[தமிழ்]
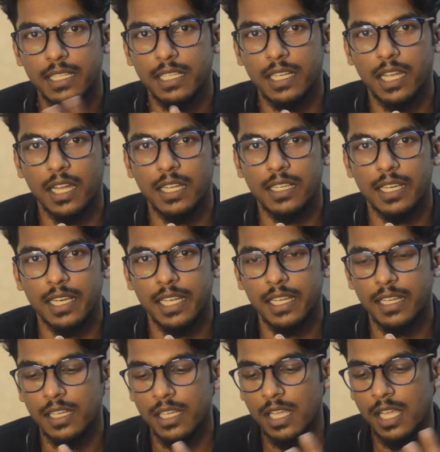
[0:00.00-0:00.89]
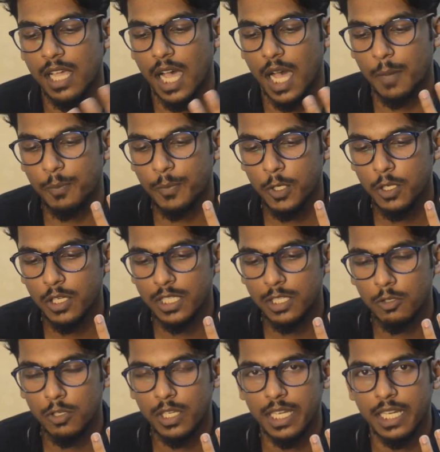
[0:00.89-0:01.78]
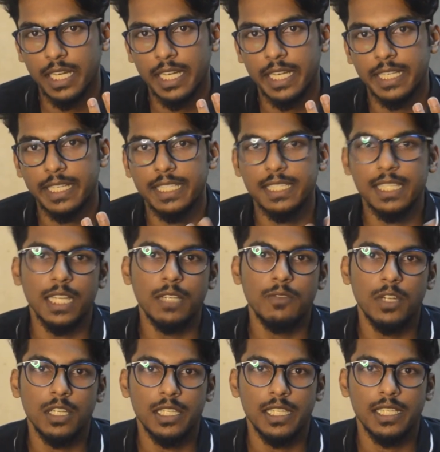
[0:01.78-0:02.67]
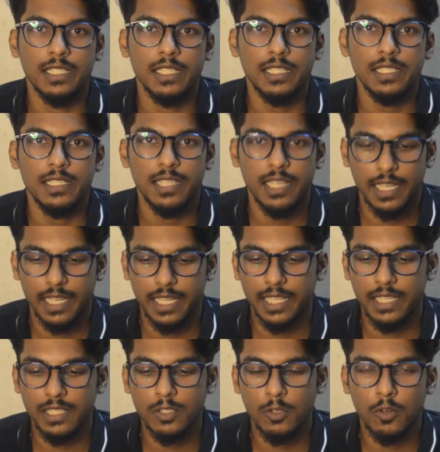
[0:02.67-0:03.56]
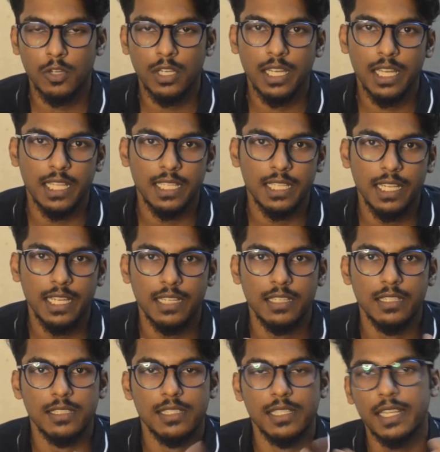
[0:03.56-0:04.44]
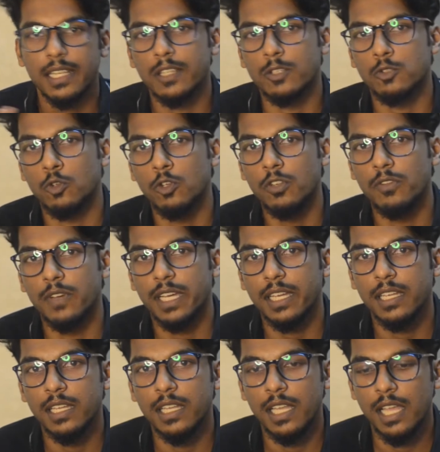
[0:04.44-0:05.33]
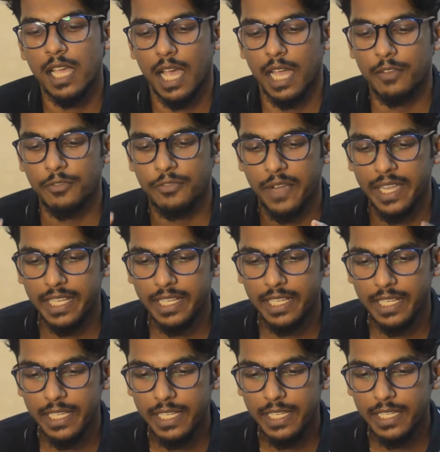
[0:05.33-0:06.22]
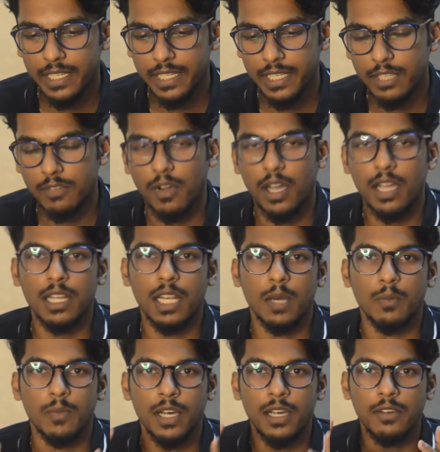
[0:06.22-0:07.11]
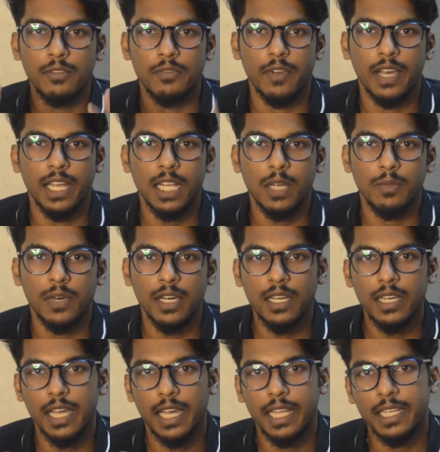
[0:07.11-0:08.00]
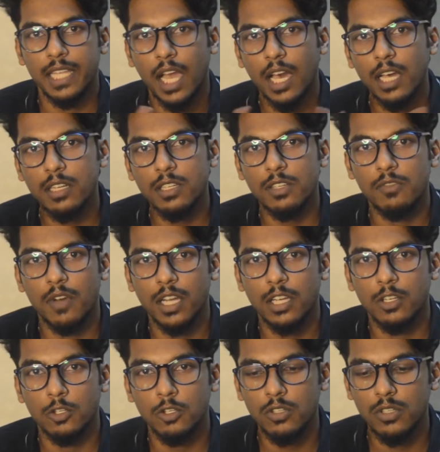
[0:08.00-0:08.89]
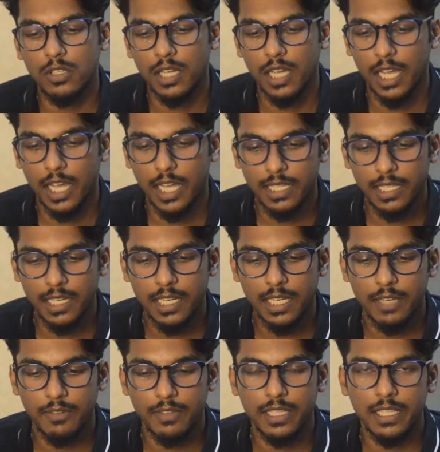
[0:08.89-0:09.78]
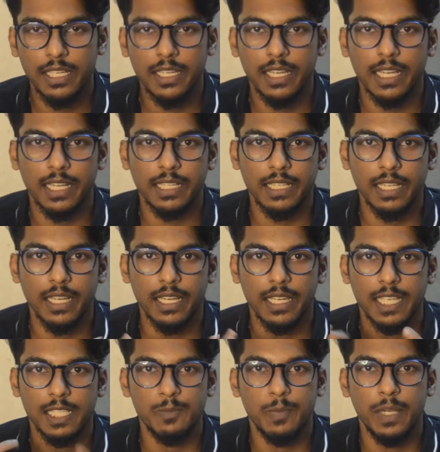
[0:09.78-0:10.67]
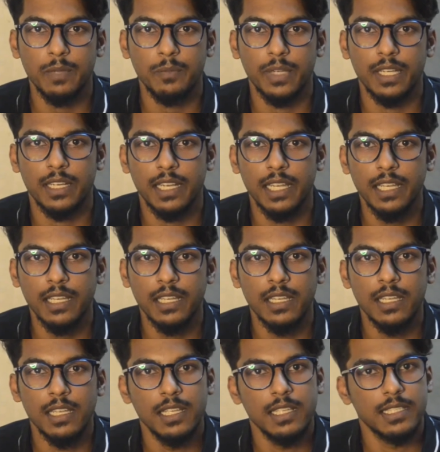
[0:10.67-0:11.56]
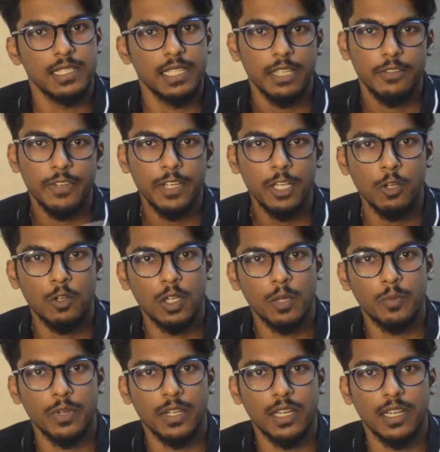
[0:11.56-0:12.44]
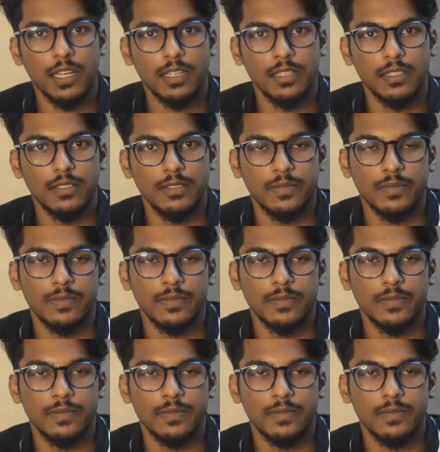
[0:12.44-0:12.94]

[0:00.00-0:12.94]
இருக்குதுன்னு காட்டுறேன் அப்புறம் இதோட டிஸ்அட்வான்டேஜஸ் ஏதாச்சும் குறை அதெல்லாம் இருந்துச்சுன்னா நான் சொல்லுவேன் அண்ட் ஃபைனலி இது வாங்கலாமா வேணாமா அண்ட் யாருக்கு வாங்கணும் அதெல்லாம் நான் வந்து கரெக்டாக எக்ஸ்பிளைன் பண்ணுறேன் சரி வீடியோக்குள்ளே போயிடலாம்